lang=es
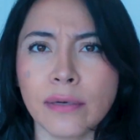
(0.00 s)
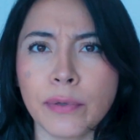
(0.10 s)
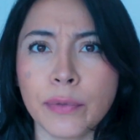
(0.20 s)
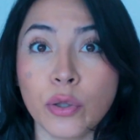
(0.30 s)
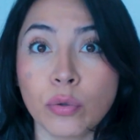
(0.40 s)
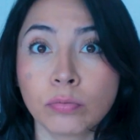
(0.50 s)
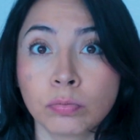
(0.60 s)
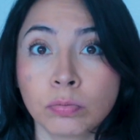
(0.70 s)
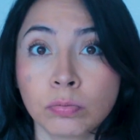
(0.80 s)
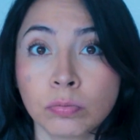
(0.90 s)
al bebito.
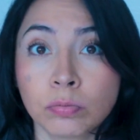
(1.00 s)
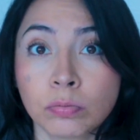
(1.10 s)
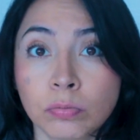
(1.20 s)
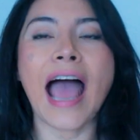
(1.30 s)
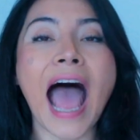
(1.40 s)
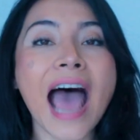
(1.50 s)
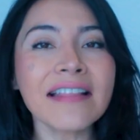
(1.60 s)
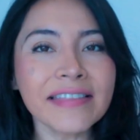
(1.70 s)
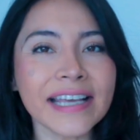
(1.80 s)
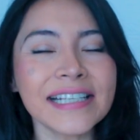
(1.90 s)

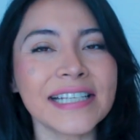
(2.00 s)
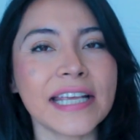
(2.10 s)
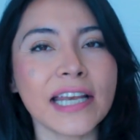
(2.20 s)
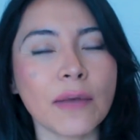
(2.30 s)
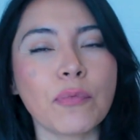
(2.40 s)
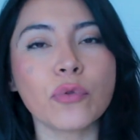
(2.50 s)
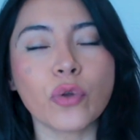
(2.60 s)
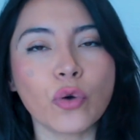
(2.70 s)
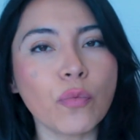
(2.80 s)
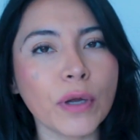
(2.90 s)
Antes de ir al
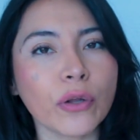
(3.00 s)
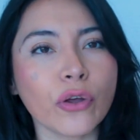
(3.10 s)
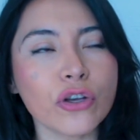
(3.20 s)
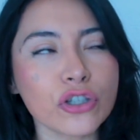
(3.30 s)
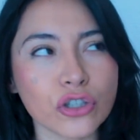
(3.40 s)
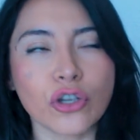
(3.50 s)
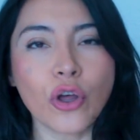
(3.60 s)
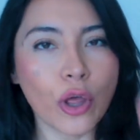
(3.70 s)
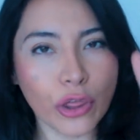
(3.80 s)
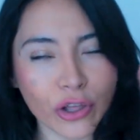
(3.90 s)
punto número dos,
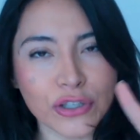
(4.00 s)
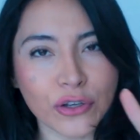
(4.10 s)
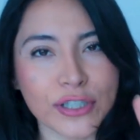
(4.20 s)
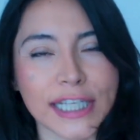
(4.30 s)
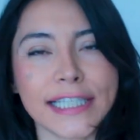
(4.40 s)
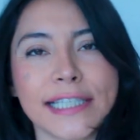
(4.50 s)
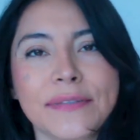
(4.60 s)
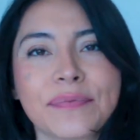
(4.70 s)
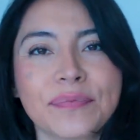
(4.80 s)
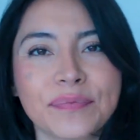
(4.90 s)
dos cosas.